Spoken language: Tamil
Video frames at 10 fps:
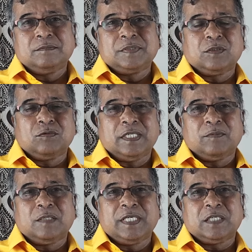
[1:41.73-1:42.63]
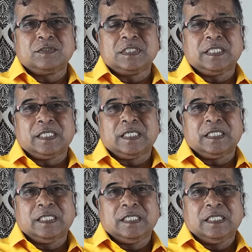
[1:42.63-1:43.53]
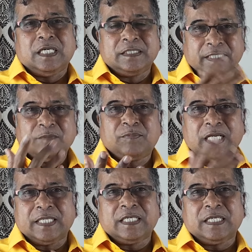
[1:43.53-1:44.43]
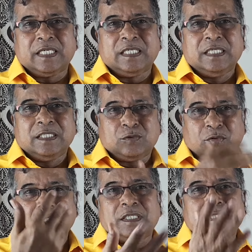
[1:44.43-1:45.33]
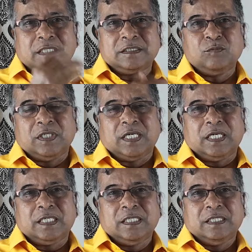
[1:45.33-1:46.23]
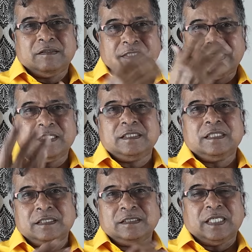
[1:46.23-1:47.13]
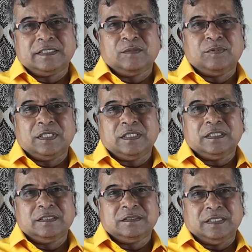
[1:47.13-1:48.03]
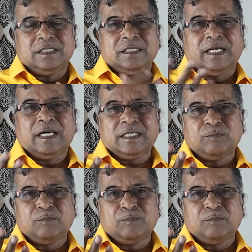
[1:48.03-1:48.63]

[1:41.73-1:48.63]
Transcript: பேருந்து நிலையமெல்லாம் பேரை வச்சுருக்காங்க அது ஏன் இப்படி அலைகிறாங்க தொடங்கினது அதிமுக வைக்கிறது கலைஞர் பேர் என்ன யார்